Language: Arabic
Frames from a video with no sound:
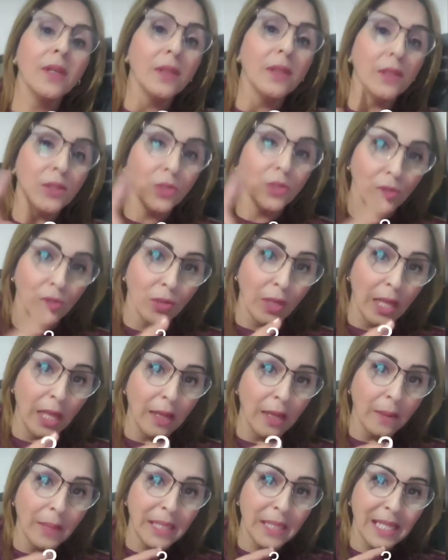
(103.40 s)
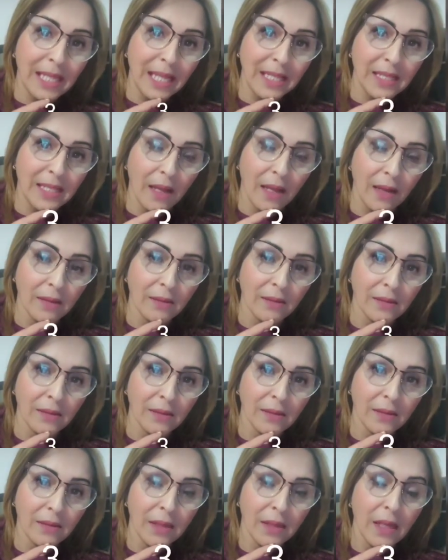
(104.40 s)
ندوزو للعلامة الثالثة
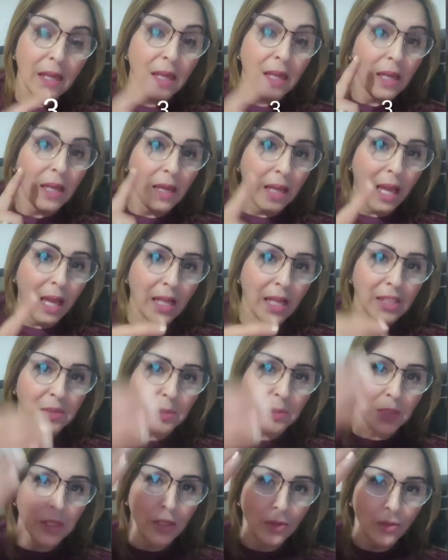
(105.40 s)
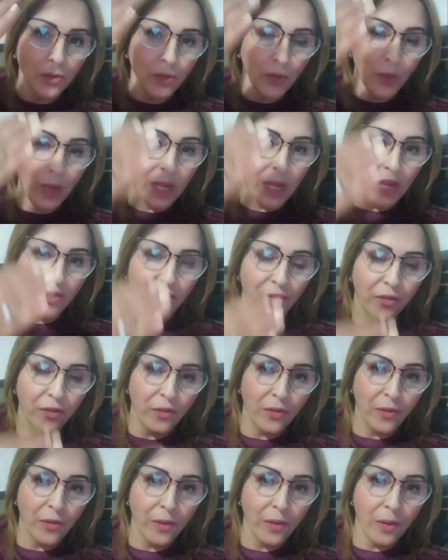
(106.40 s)
لاحظ من يكون واقف
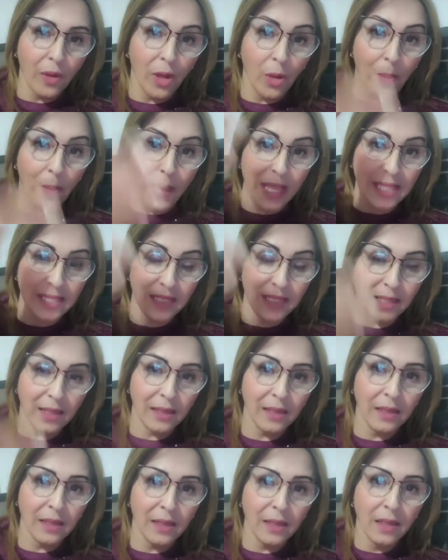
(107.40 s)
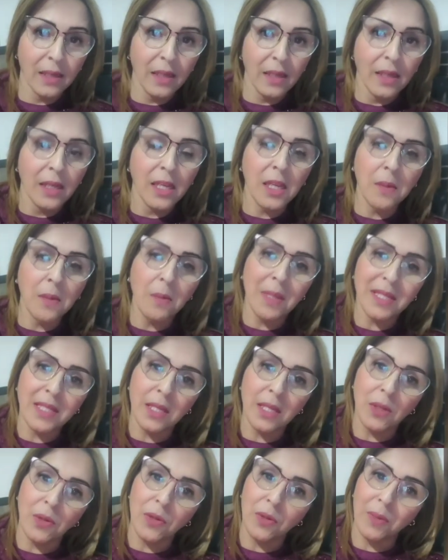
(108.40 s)
قبالتك إما
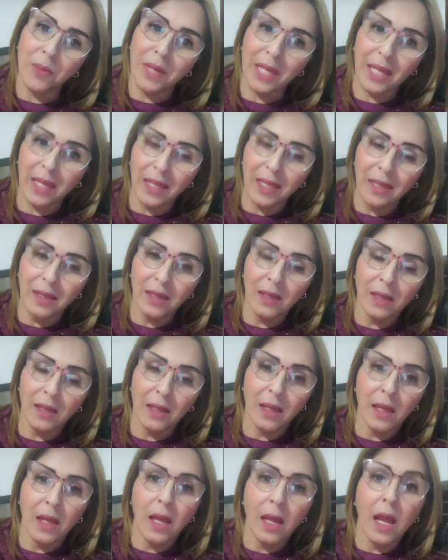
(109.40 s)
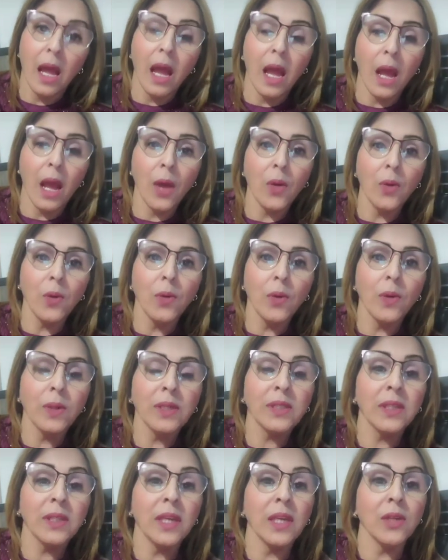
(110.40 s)
تيكون مرخي أو
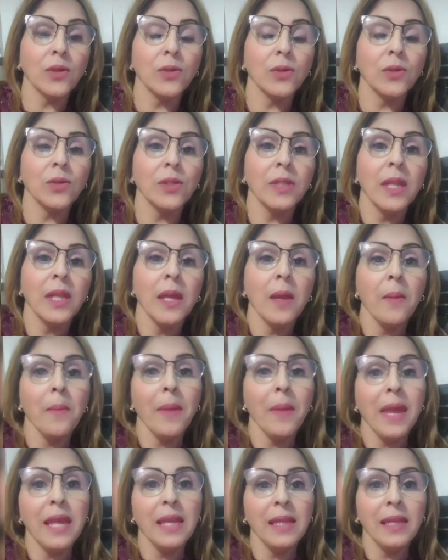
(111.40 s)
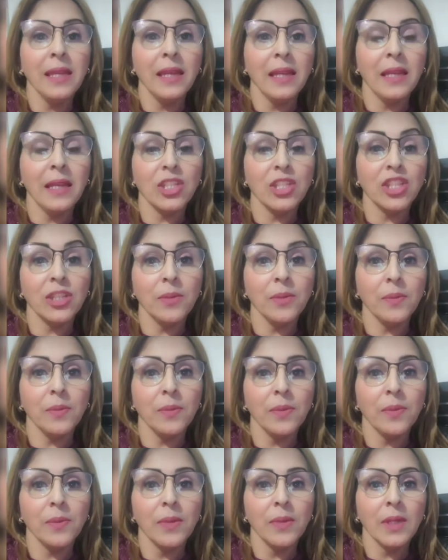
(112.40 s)
كيكون مايل على جنب
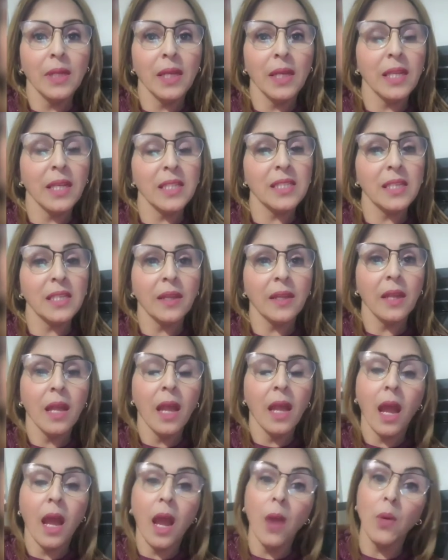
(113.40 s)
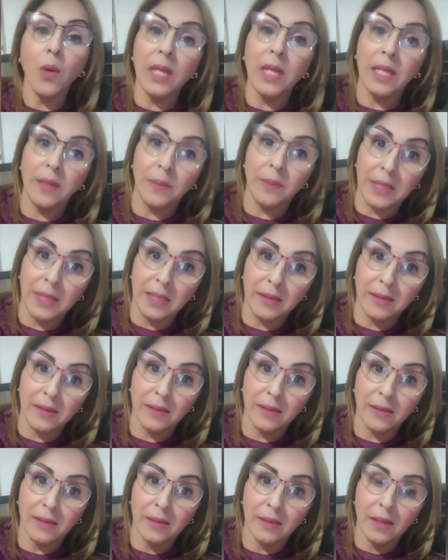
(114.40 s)
اليسر أو اليمين
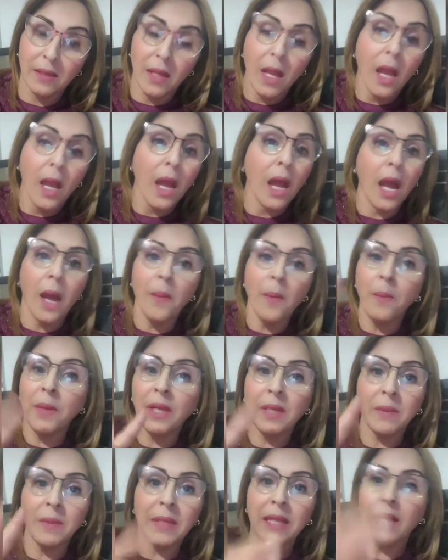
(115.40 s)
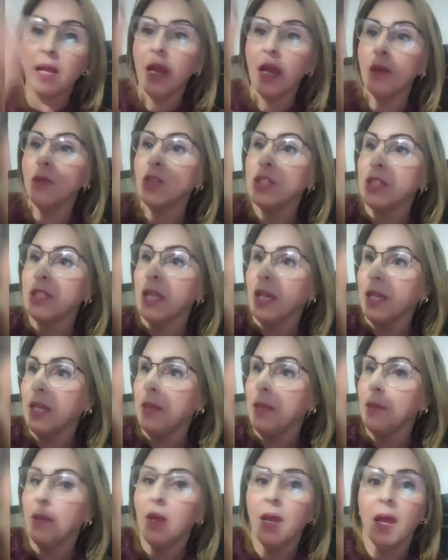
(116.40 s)
عمرك ما تلقاه
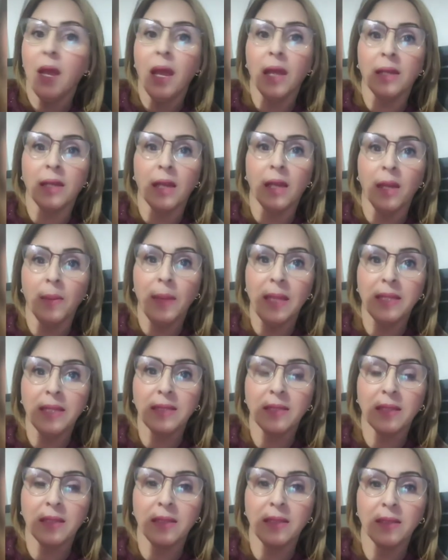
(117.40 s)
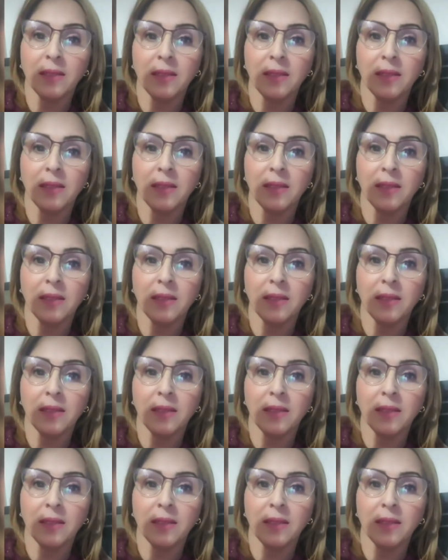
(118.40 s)
مستقيم هكا قبالتك